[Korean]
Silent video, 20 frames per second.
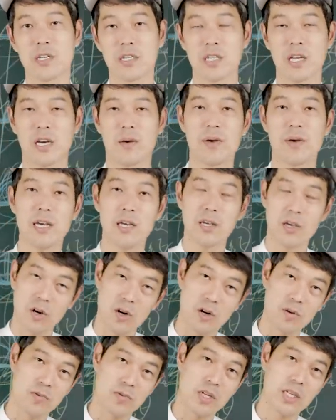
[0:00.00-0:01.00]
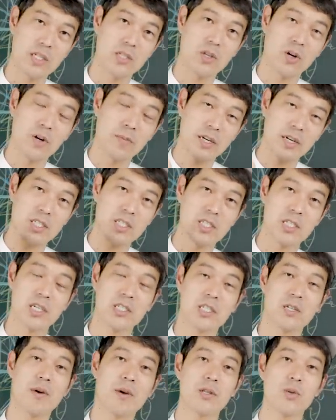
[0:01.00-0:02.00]
그 다음에 여러분이 정말
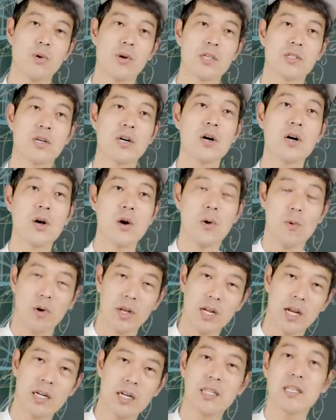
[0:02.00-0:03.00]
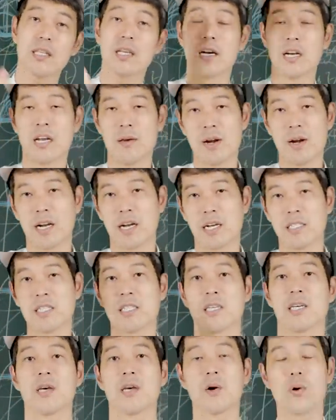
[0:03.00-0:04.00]
지식의 심화를 통해서 원하는
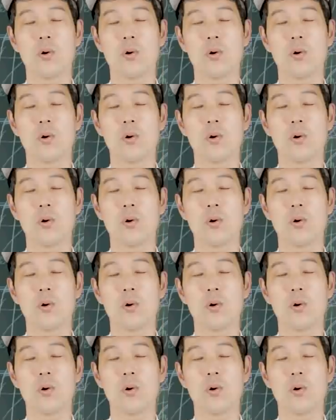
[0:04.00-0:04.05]
레벨까지